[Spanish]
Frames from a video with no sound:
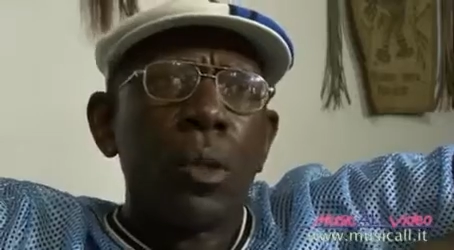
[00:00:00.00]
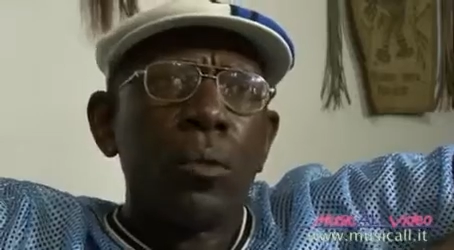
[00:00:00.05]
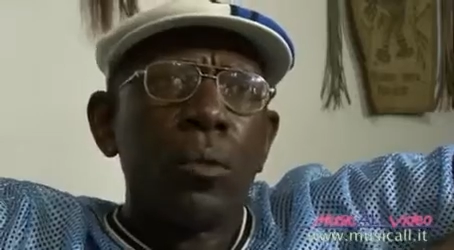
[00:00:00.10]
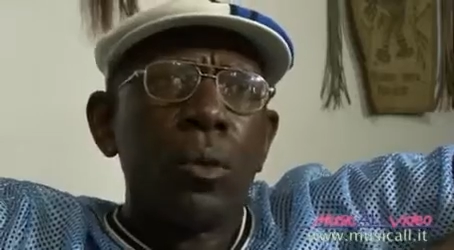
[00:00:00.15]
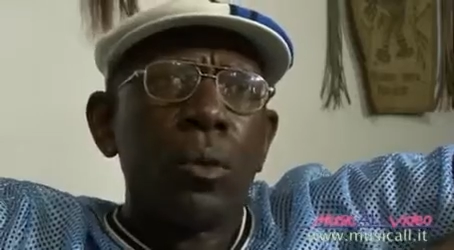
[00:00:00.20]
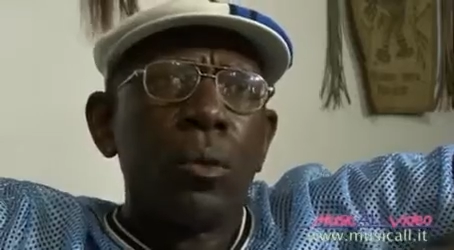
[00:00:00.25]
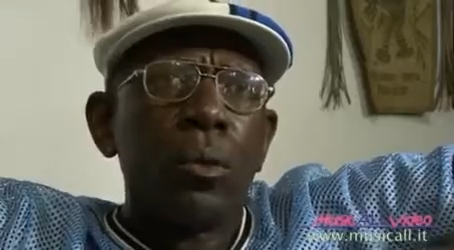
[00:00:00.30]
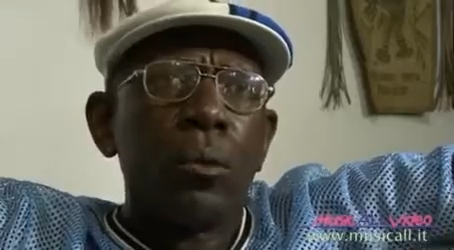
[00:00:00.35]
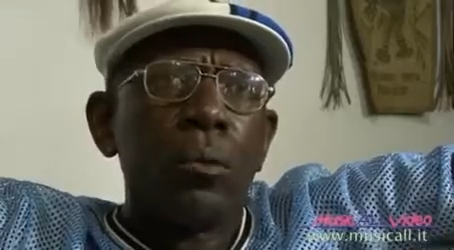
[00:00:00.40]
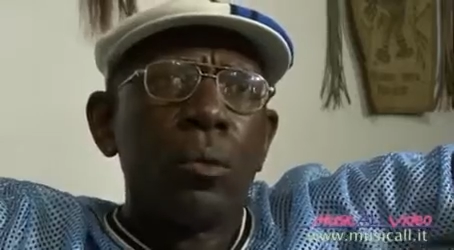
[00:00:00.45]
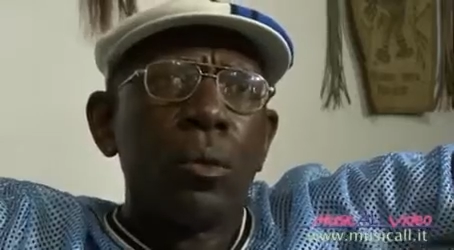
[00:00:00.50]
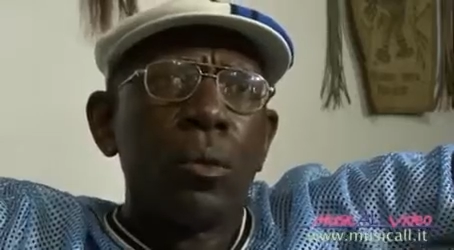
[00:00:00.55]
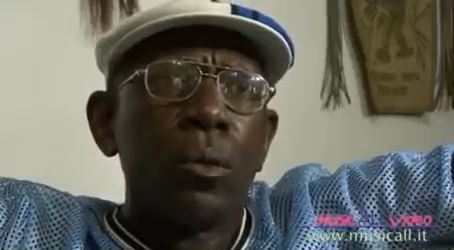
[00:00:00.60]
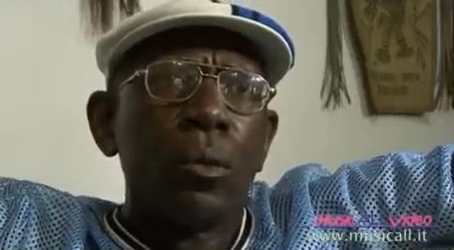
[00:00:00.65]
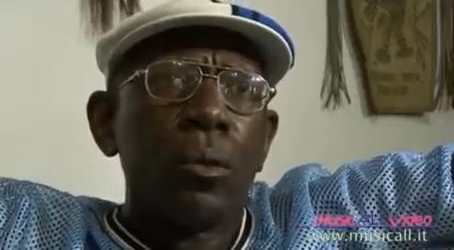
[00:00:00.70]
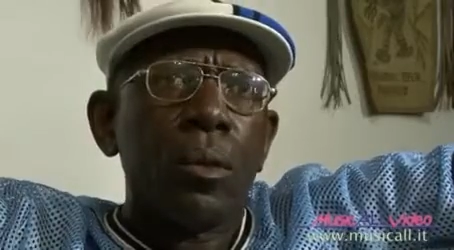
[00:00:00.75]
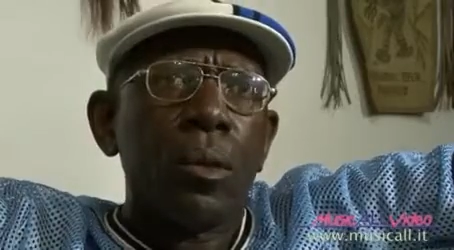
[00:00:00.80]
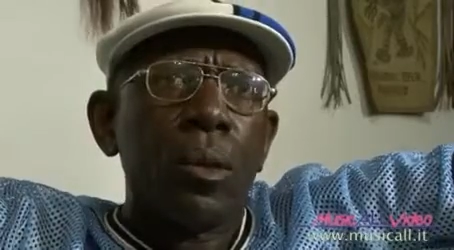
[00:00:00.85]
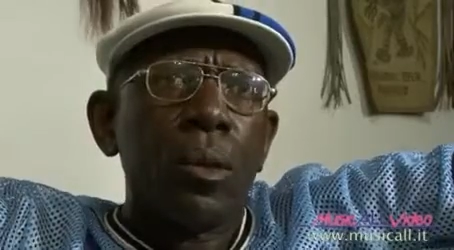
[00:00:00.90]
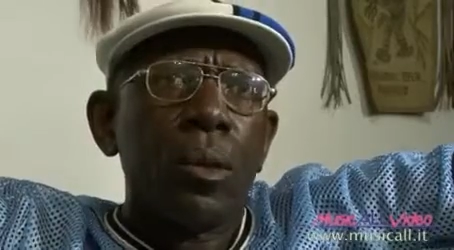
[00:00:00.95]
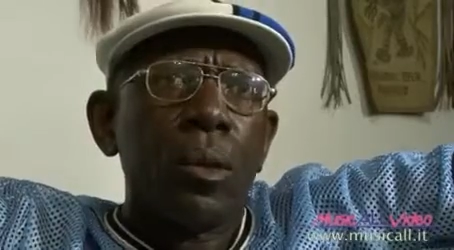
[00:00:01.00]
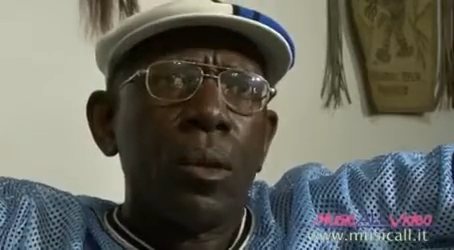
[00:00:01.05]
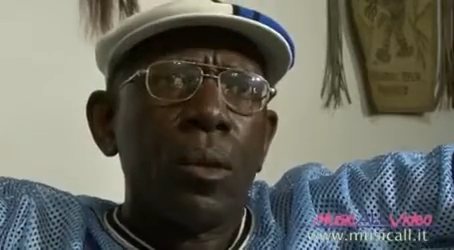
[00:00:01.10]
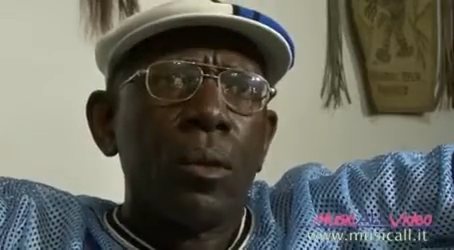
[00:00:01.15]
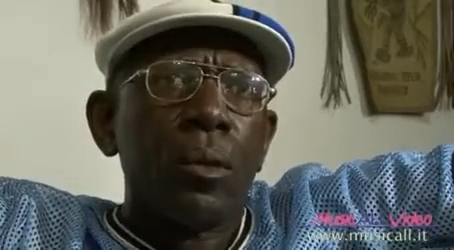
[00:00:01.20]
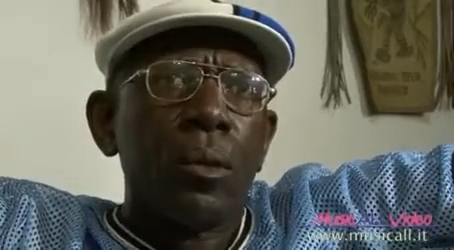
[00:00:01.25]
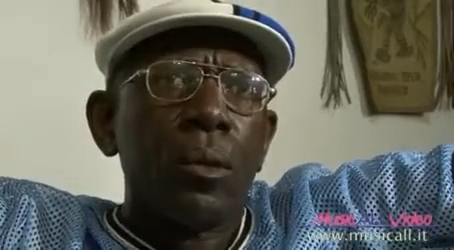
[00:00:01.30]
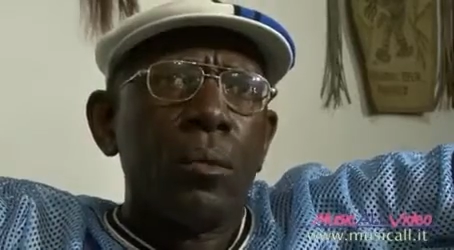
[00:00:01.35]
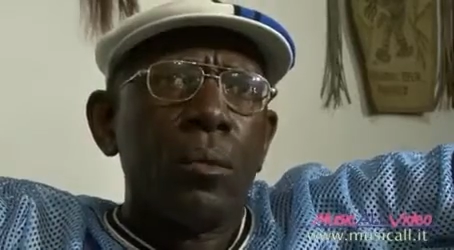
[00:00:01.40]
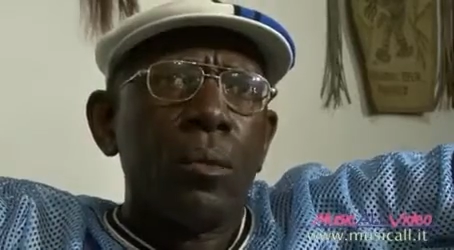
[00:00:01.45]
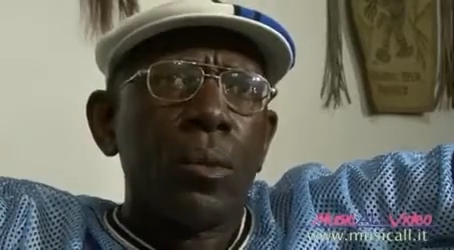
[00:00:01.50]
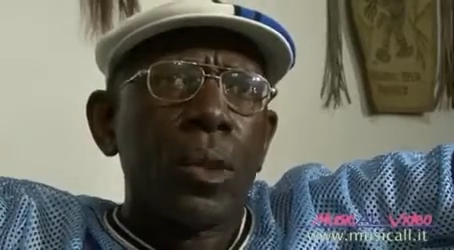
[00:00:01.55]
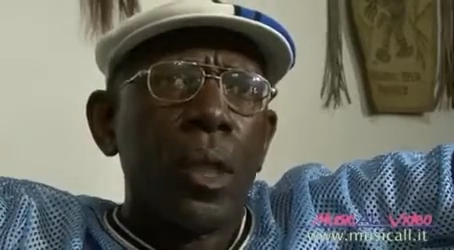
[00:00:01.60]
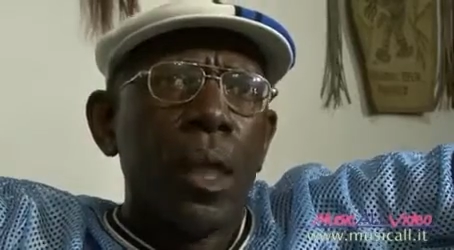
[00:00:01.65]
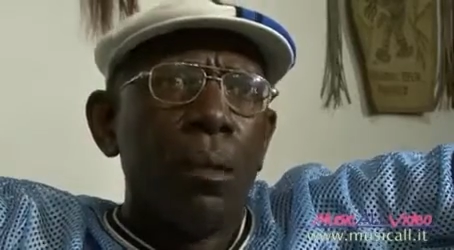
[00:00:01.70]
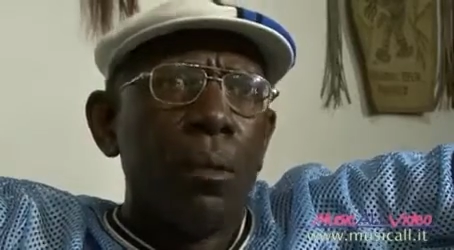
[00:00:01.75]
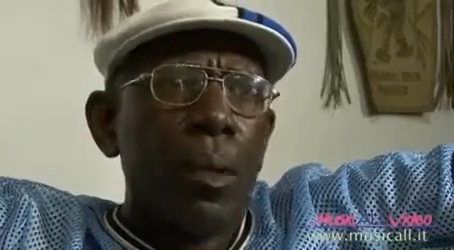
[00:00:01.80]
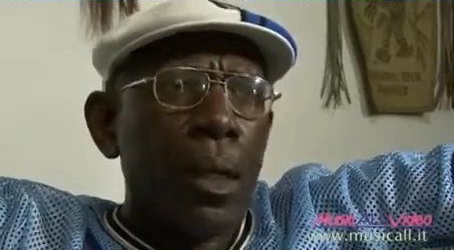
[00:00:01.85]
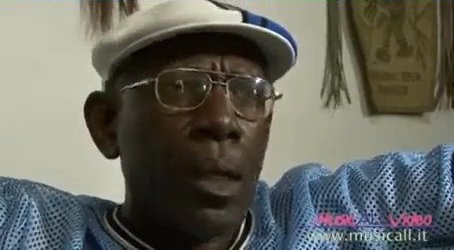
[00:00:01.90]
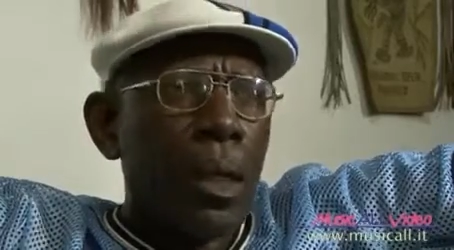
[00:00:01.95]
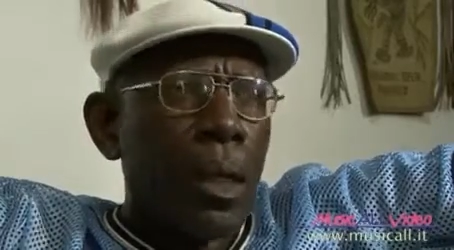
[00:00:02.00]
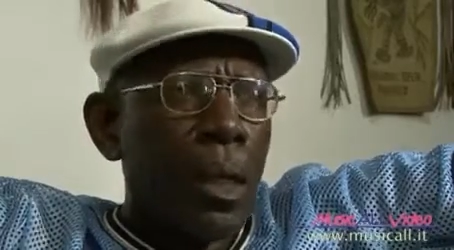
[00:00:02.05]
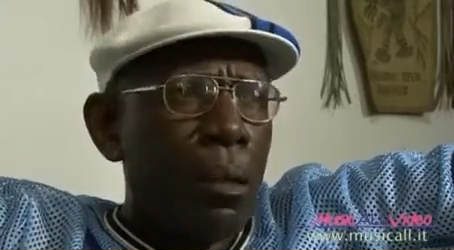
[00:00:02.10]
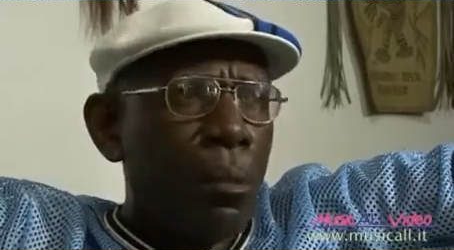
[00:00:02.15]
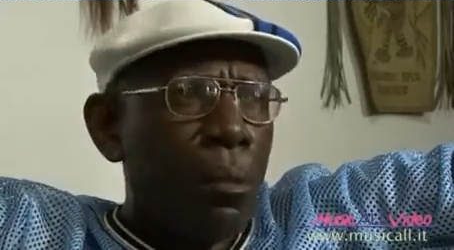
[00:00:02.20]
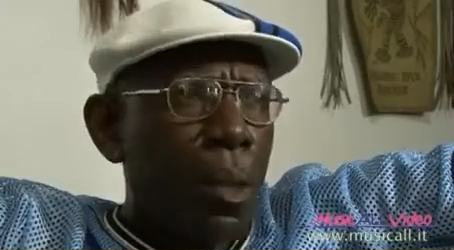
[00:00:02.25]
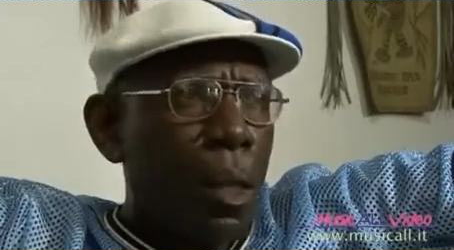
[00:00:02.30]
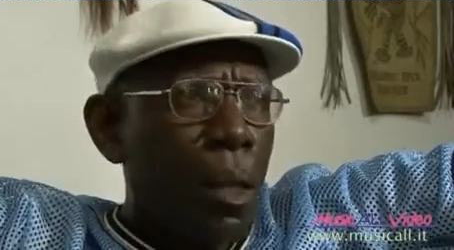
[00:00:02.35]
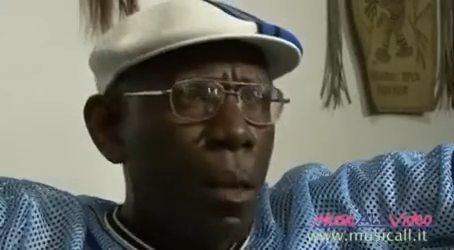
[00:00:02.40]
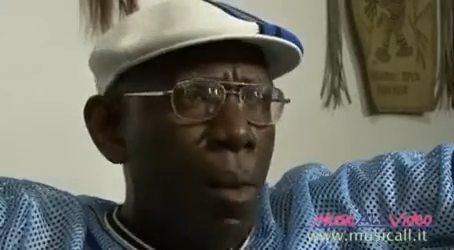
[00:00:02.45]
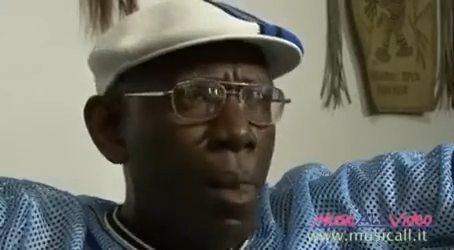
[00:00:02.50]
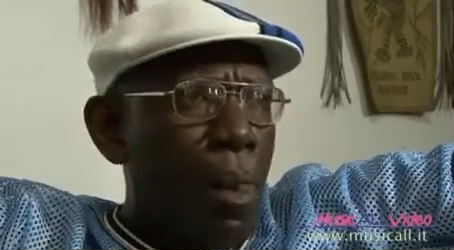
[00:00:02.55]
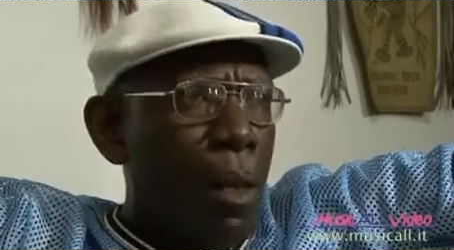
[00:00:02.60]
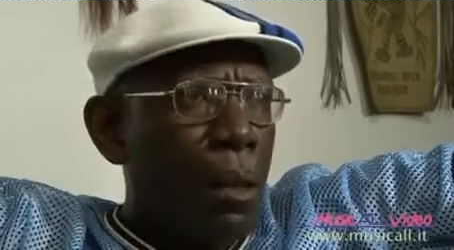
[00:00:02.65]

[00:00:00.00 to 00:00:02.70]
recuerdo cómo, se llama, y caramba.